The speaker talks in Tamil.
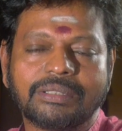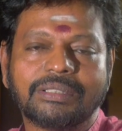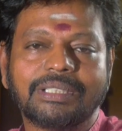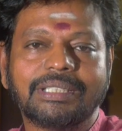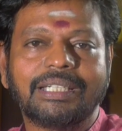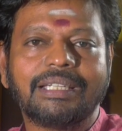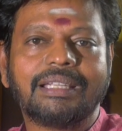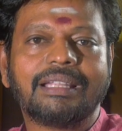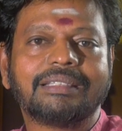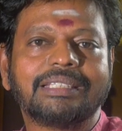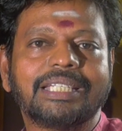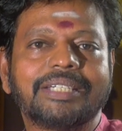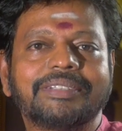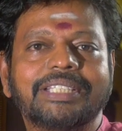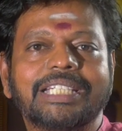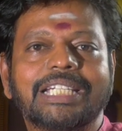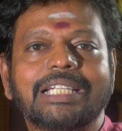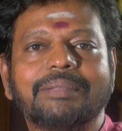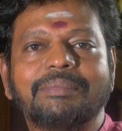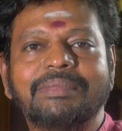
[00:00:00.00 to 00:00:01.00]
ஸோ எல்லா
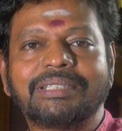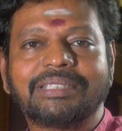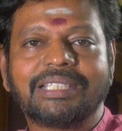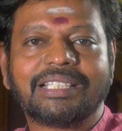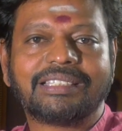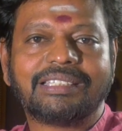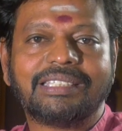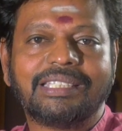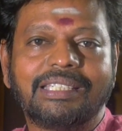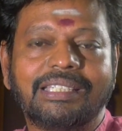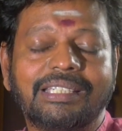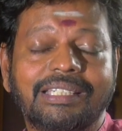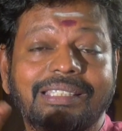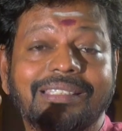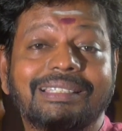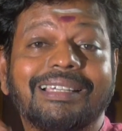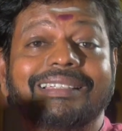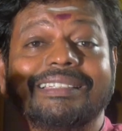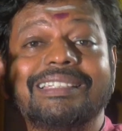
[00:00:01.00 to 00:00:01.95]
தேவதைகளுமே சக்தி இது